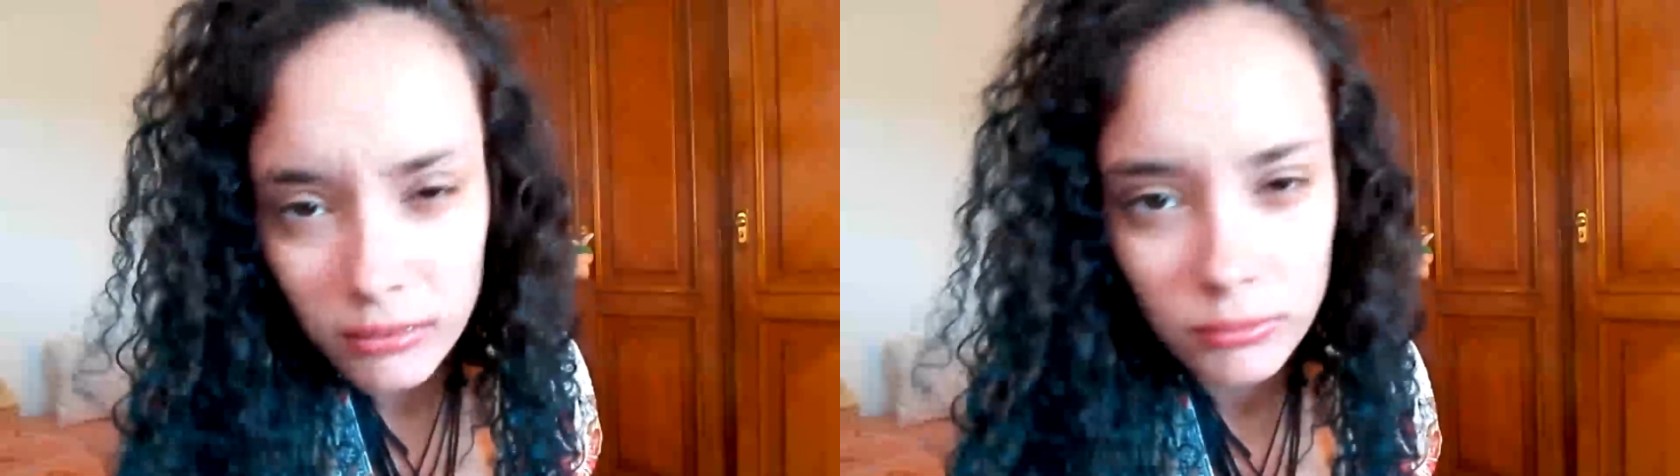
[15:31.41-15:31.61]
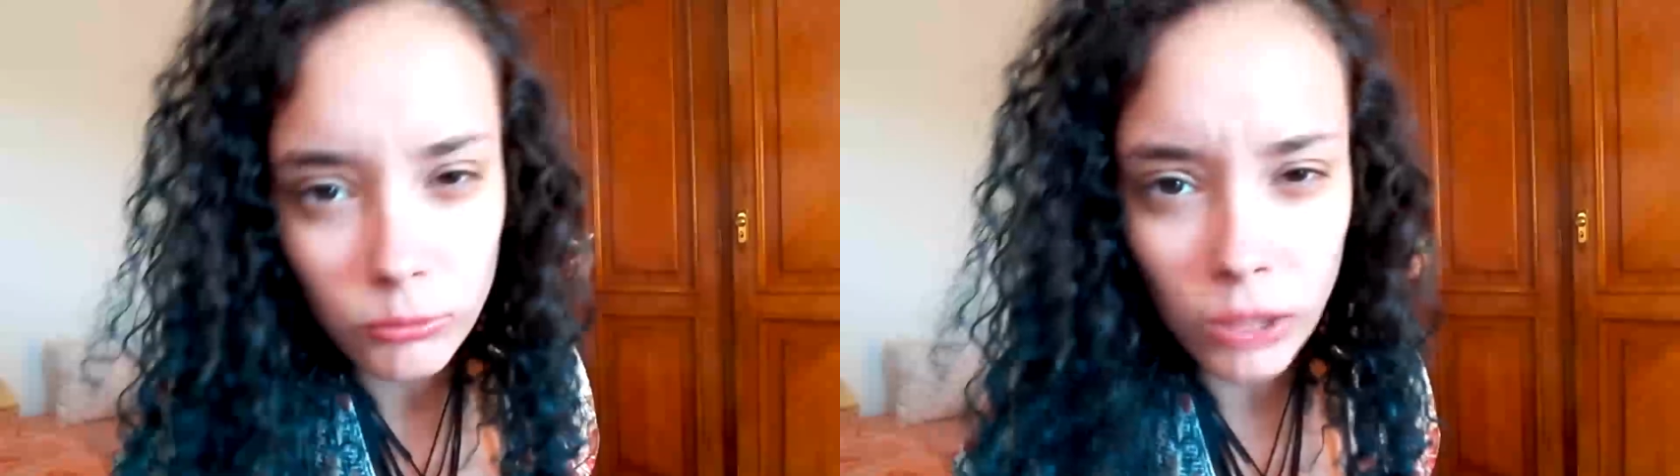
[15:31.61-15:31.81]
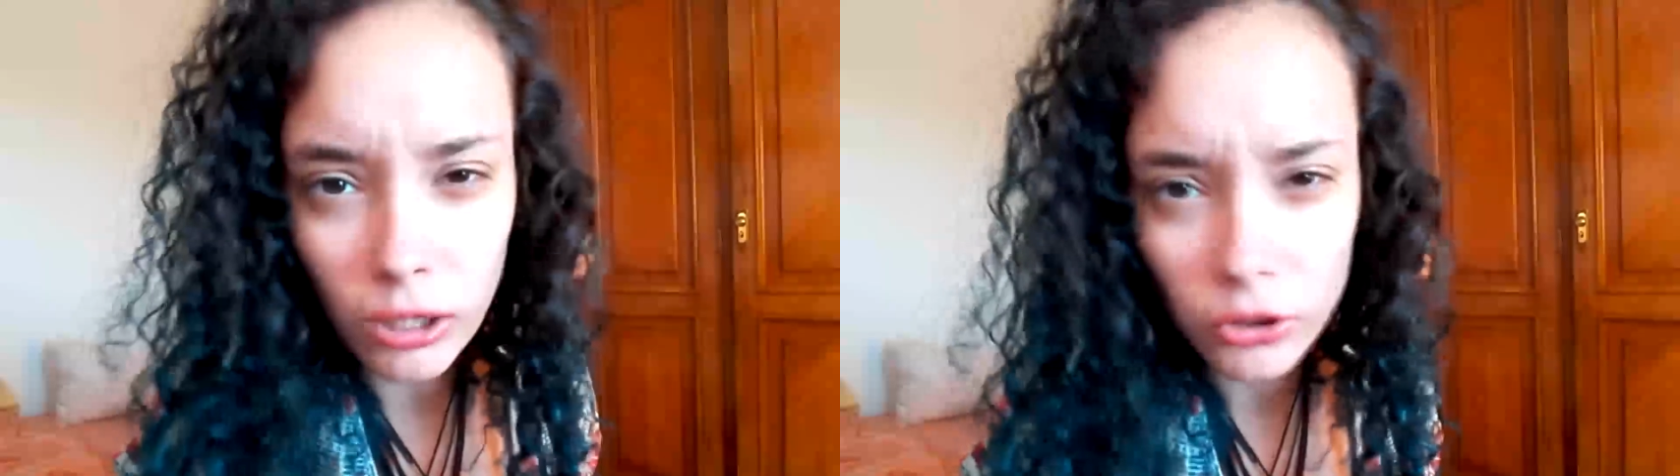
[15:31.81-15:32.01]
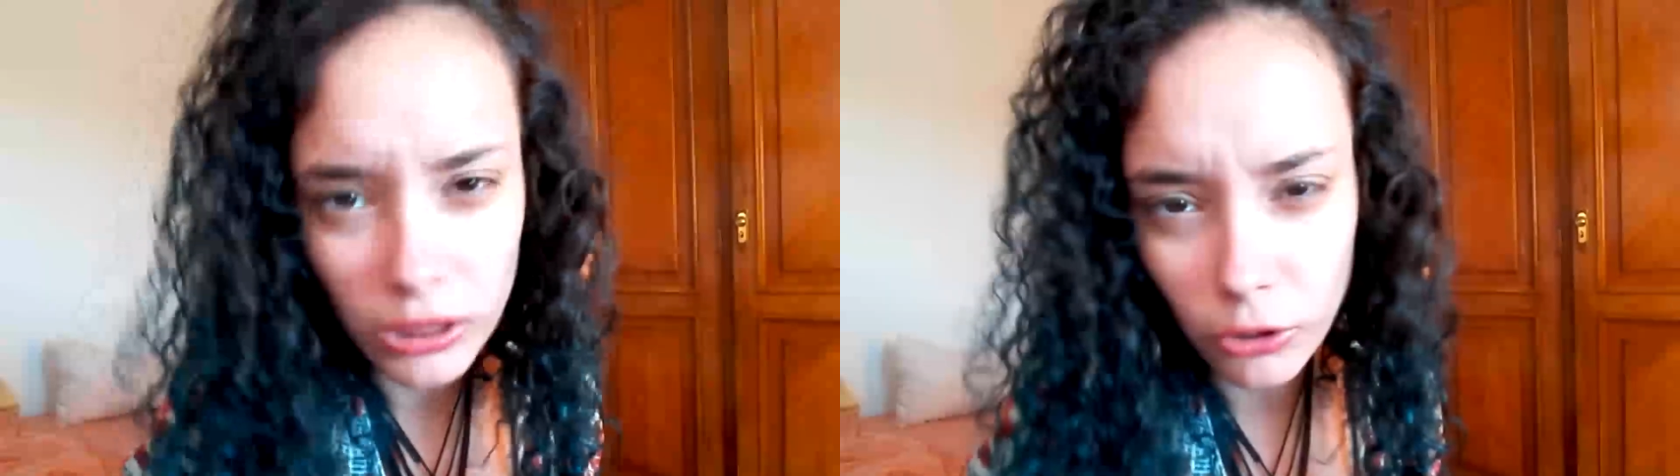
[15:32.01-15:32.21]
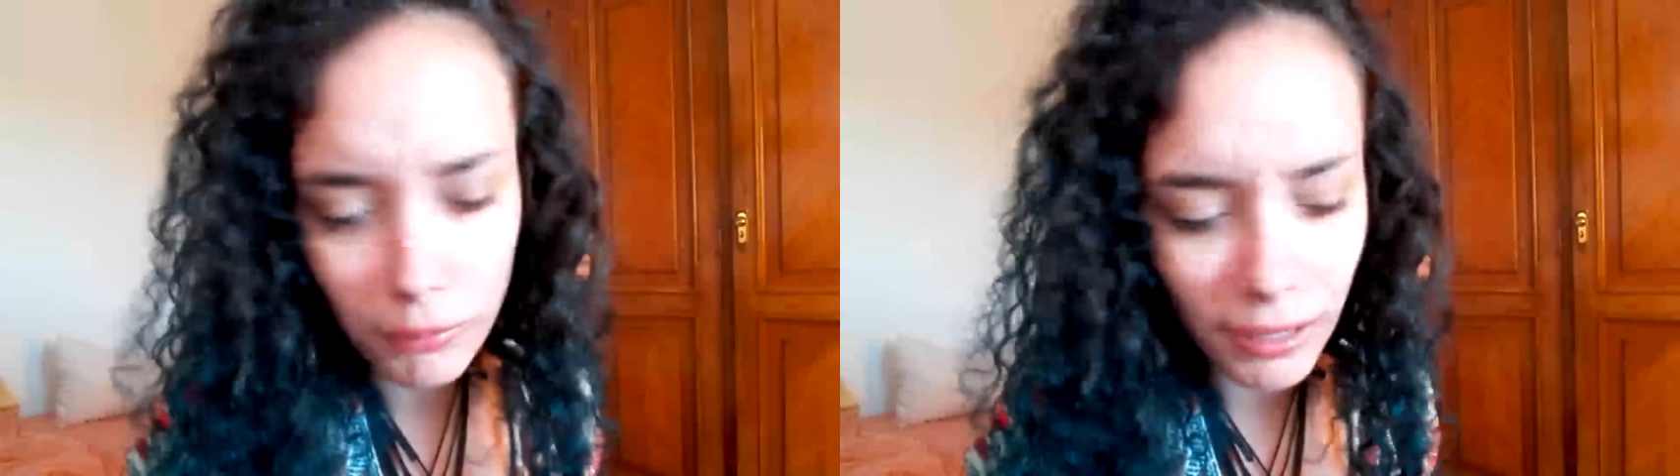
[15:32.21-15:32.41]
una cosa
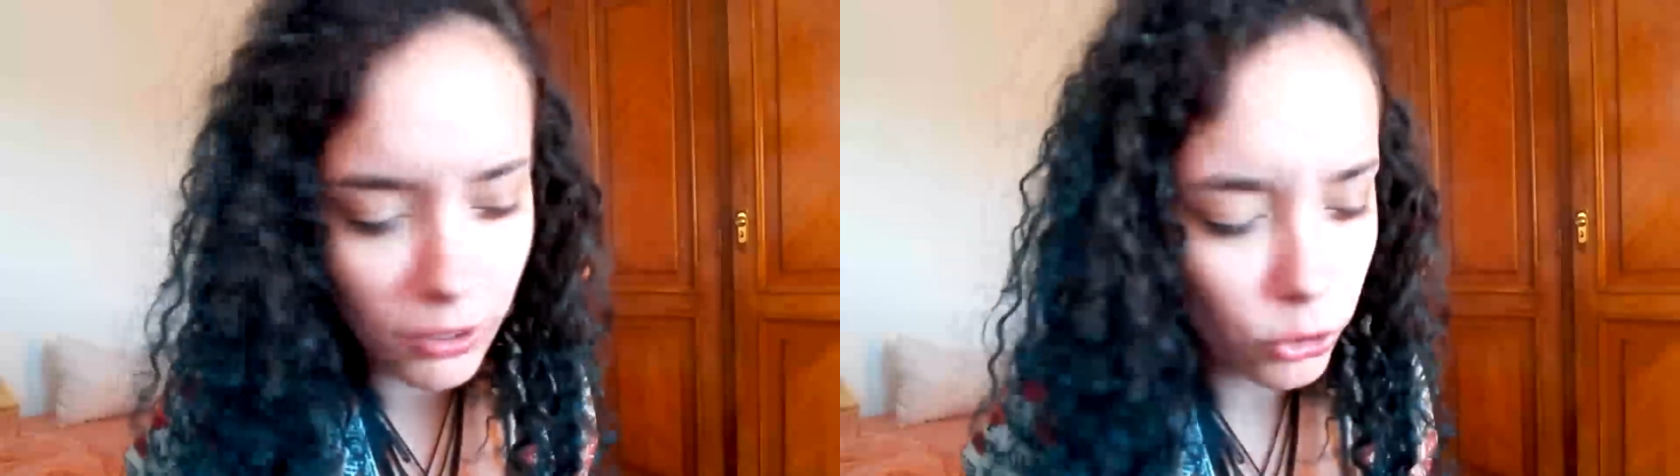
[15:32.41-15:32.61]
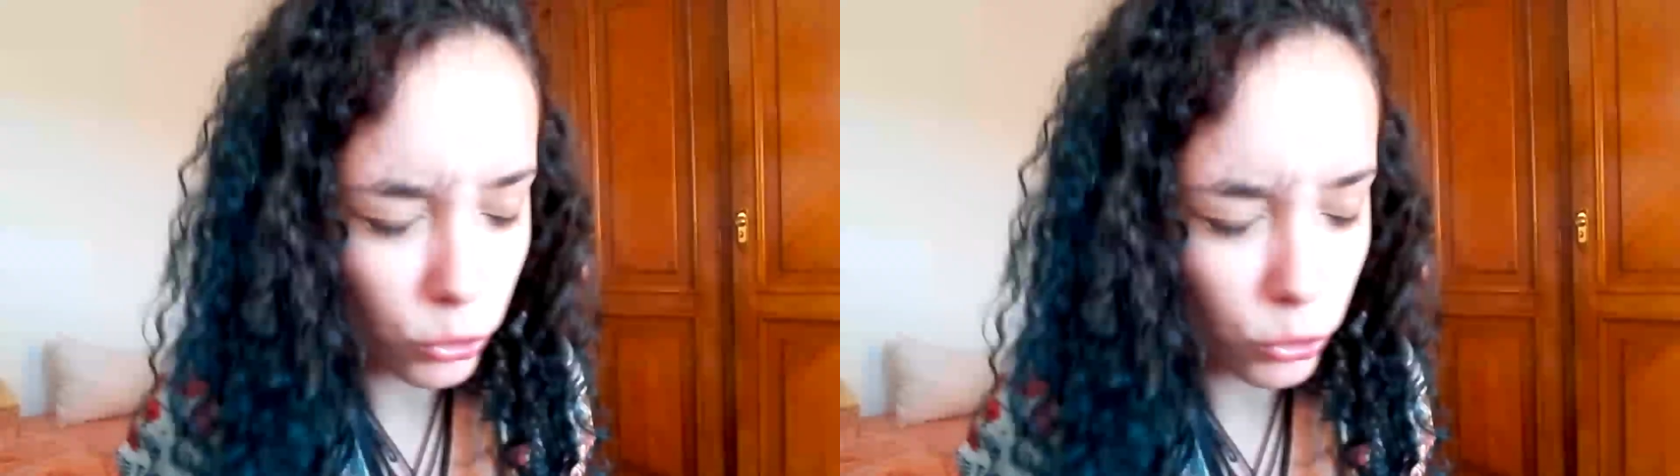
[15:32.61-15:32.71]
normal, ¿no?